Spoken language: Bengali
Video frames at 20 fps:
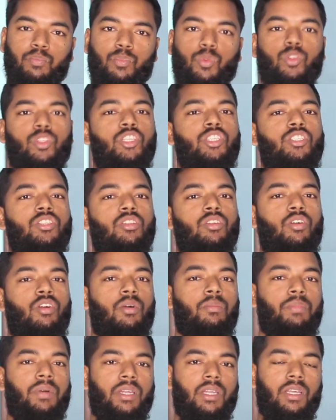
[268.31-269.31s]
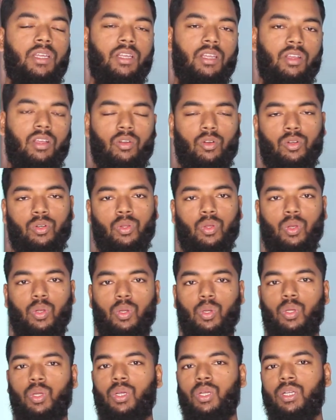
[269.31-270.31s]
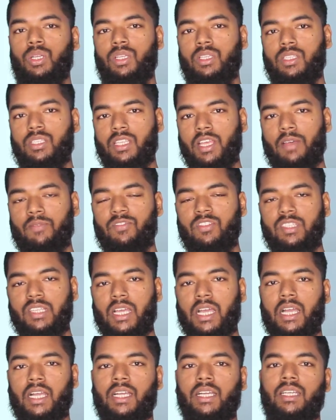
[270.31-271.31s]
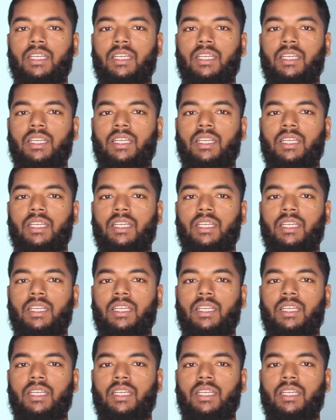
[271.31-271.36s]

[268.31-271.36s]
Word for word: প্রতিষ্ঠিত কোম্পানি কোনগুলো স্যামসাং